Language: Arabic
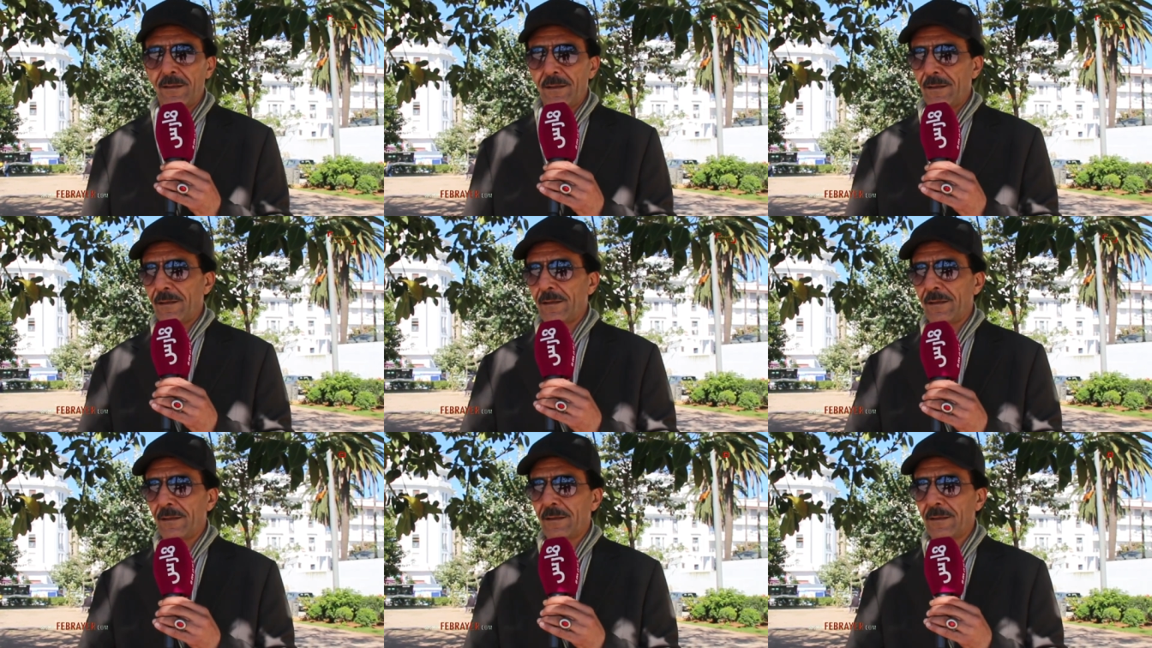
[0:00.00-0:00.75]

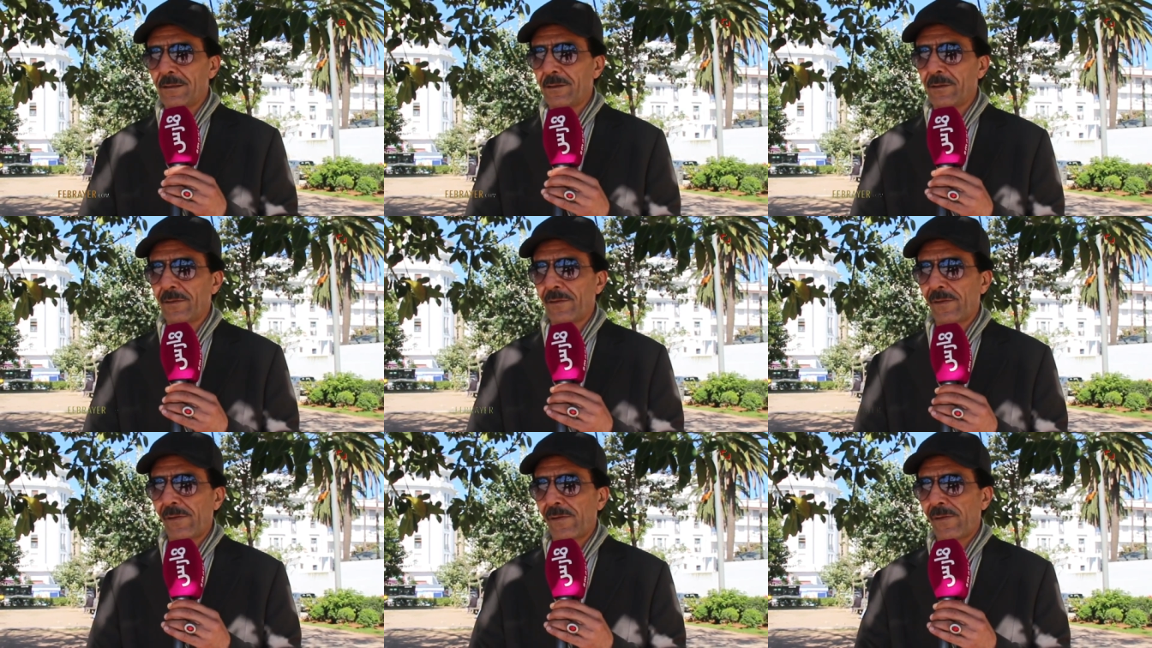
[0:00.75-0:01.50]
آه، مرحبا
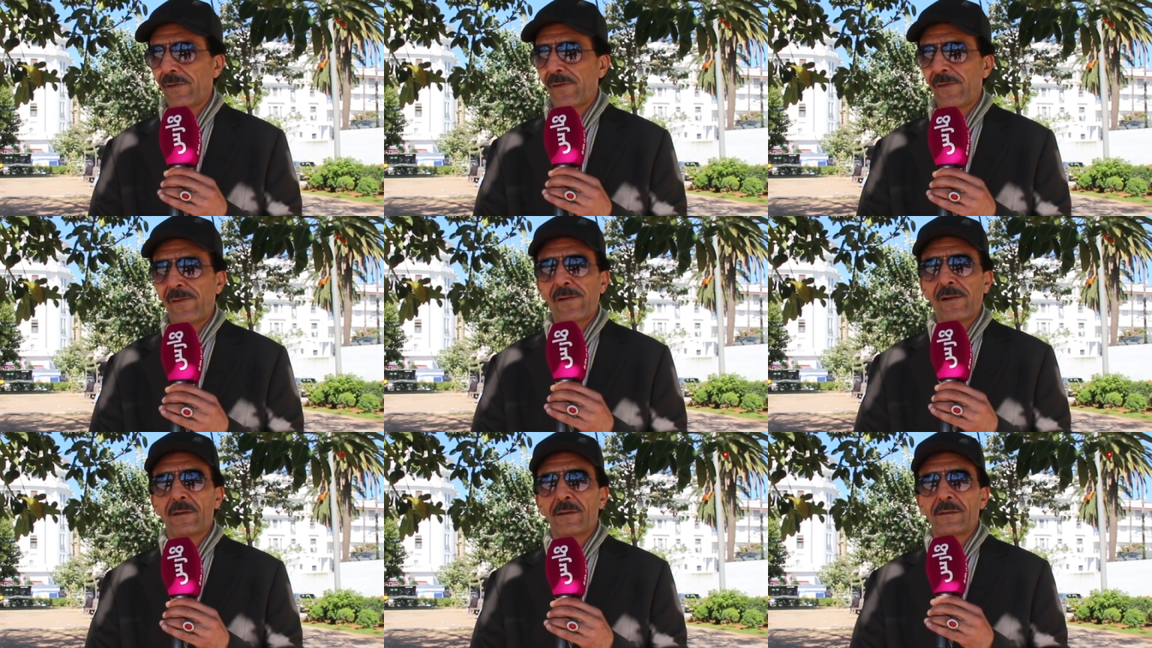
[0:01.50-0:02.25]
بالفنان
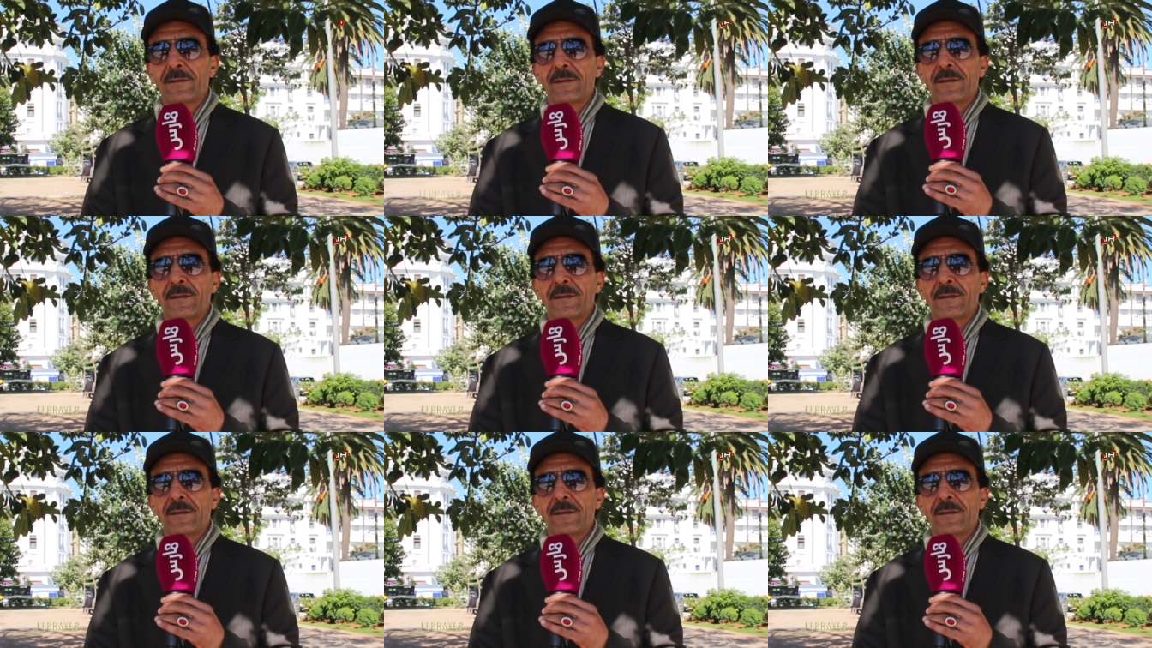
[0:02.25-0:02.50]
عبد اللطيف